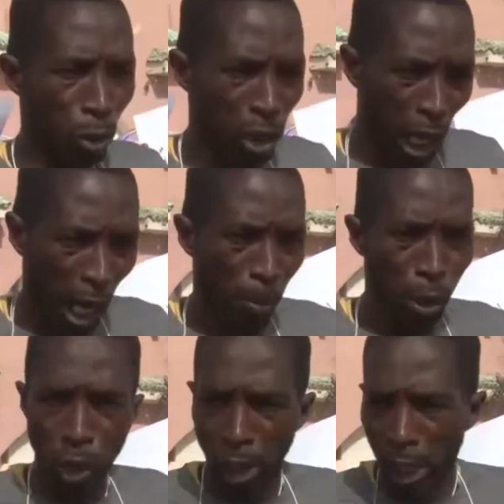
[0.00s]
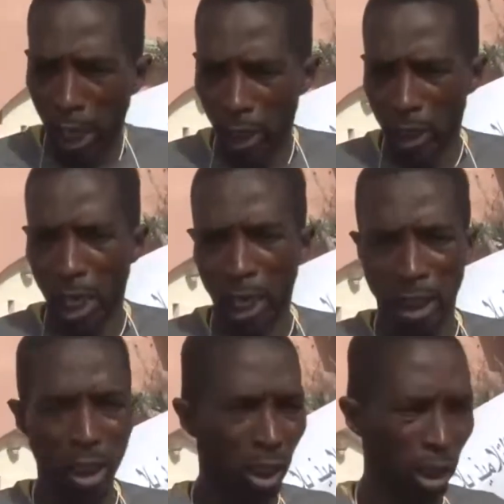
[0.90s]
وتعابه الدور لا قطعه
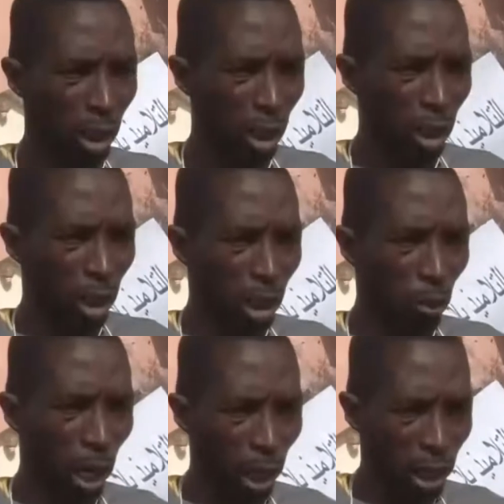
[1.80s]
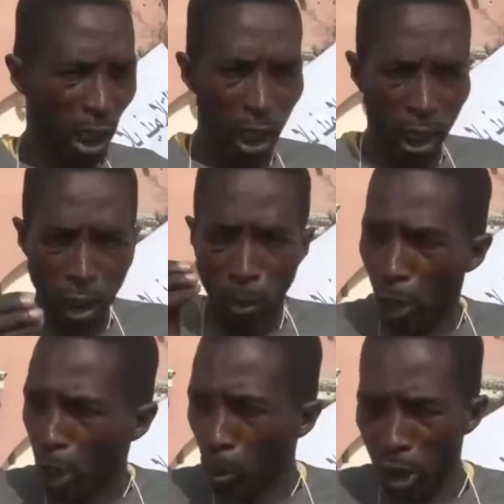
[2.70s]
ارضيه وهاي القطعه الارضيه
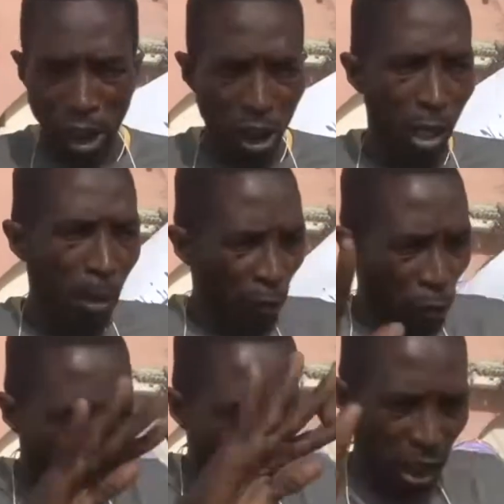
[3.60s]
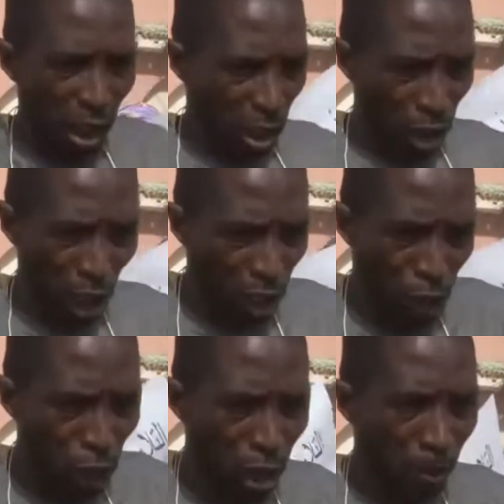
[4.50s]
مولي مسجله ما فيها حد جاي
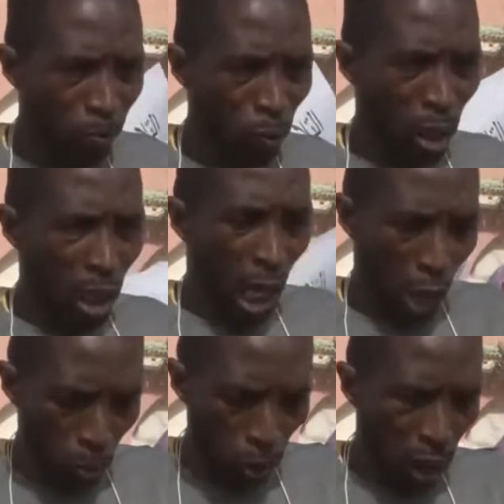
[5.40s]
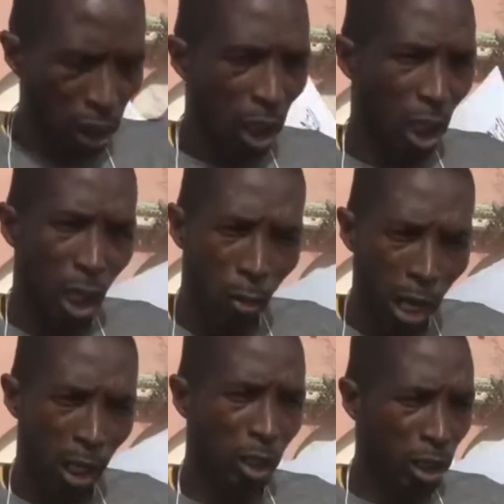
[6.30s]
جديد هذا مسجل على
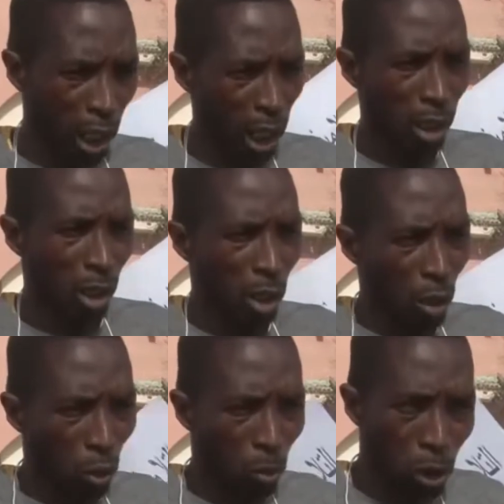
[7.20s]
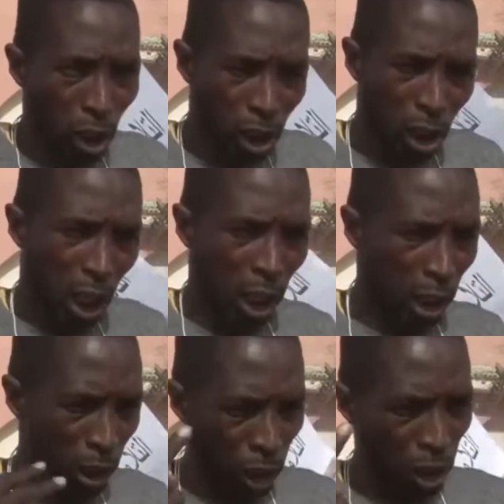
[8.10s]
لوائح الاسكان ومسجلين
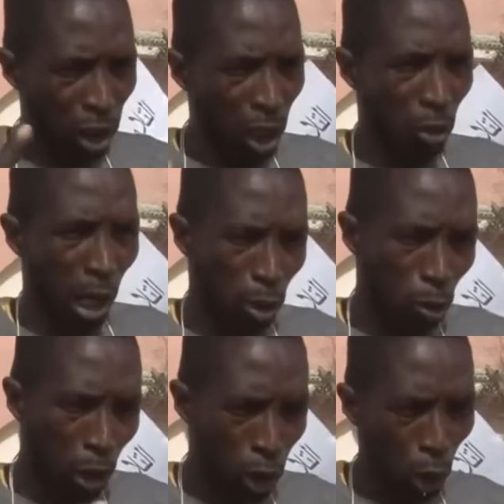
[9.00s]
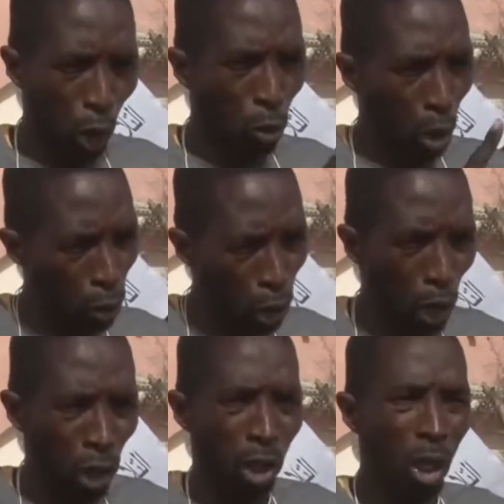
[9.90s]
على تسجيلين وعدلوا ريزو هو
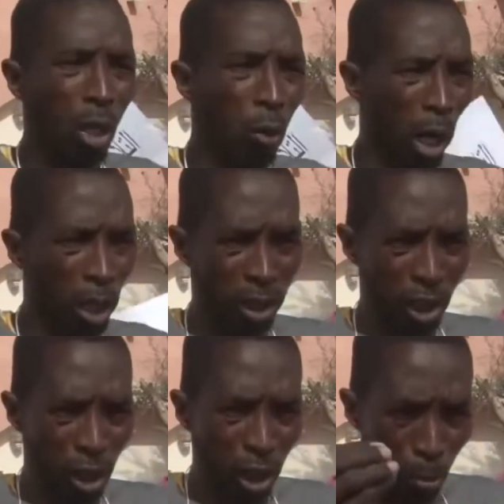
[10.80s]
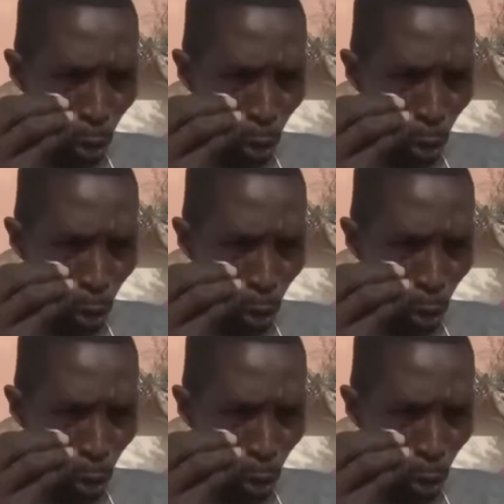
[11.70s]
واللوح وهذا التسجيل